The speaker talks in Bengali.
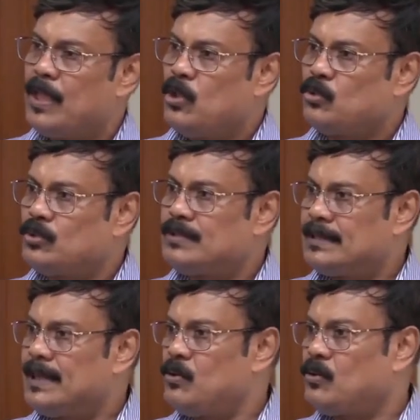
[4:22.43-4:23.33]
তো
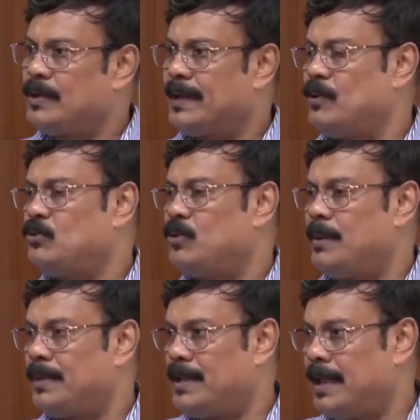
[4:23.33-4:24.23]
যেটাই হোক না কেন তো
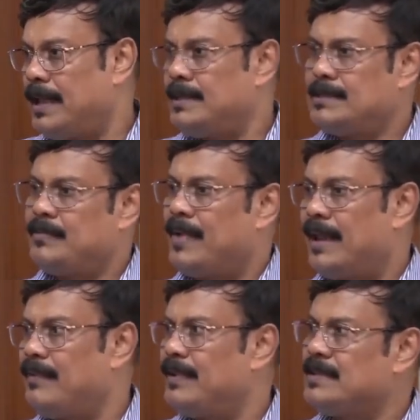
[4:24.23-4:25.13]
আমরা এই যে
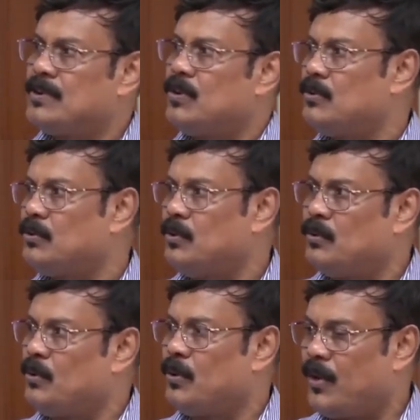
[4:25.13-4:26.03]
ভ্যালভের যে
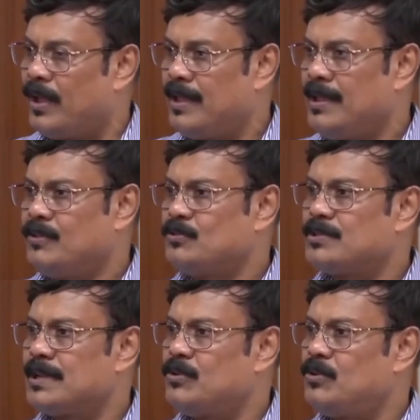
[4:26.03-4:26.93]
গন্ডগোলগুলো হয় তো
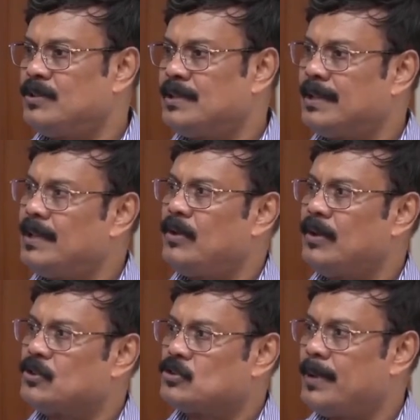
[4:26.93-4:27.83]
সেগুলোর থেকে
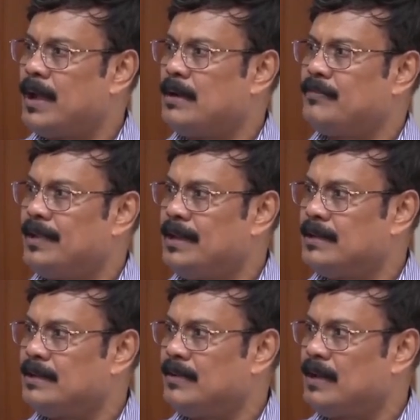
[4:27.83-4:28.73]
অনেক সময় হার্ট
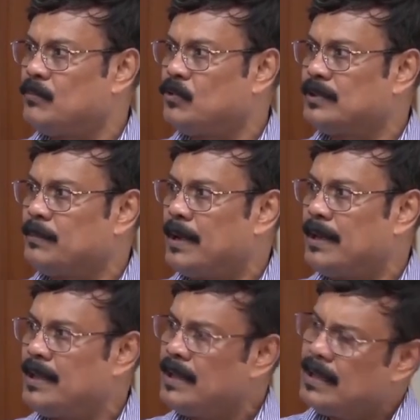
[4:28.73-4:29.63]
ফেলিয়ার ডেভেলপ করতে
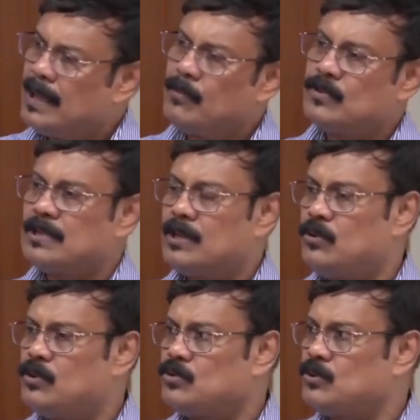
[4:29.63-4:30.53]
পারে এবং
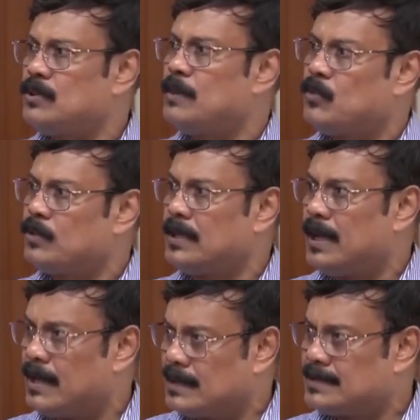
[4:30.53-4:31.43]
সেগুলোর জন্য তার
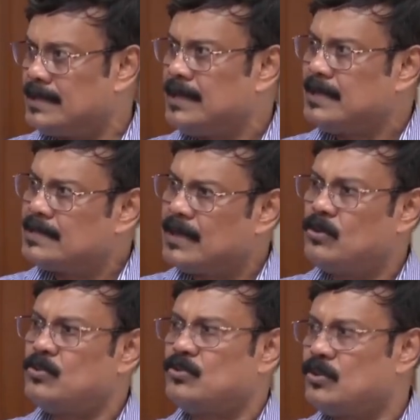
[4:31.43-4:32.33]
প্রতিকার আছে
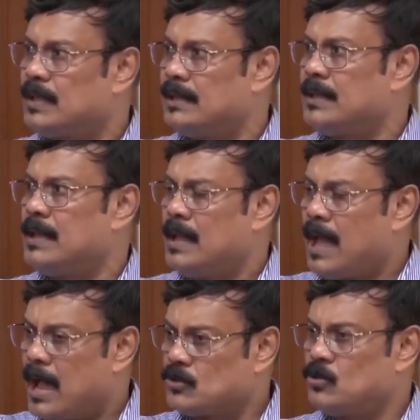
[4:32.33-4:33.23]
সেগুলোর জন্য তাদের
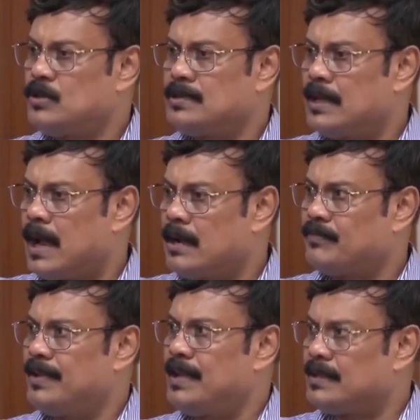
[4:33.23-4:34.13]
আসল যে হার্ট
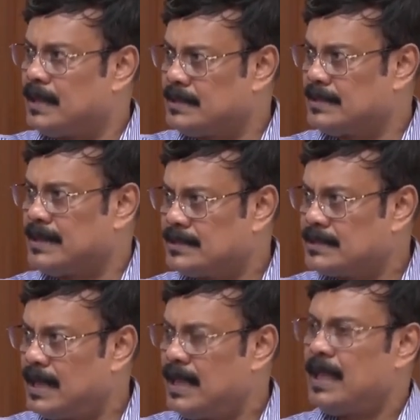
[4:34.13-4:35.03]
ফেলিয়ার তার
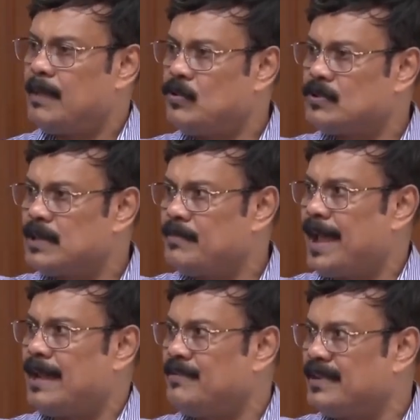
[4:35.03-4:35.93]
চিকিৎসা এবং সেই
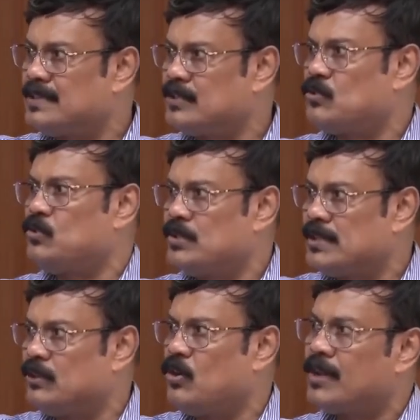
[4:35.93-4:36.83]
ভ্যালভের যেটুকুনে
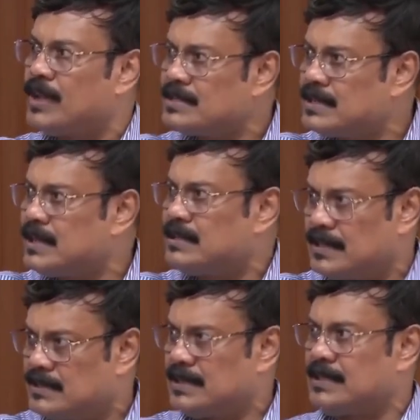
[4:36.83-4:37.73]
যা দরকার সেটার
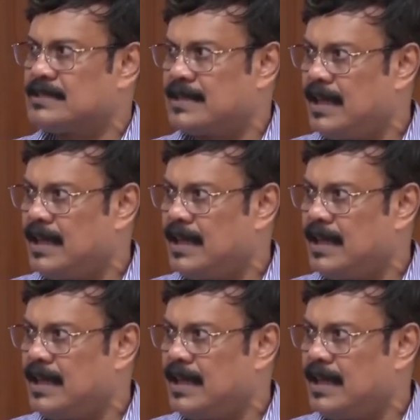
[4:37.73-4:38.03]
তার চিকিৎসা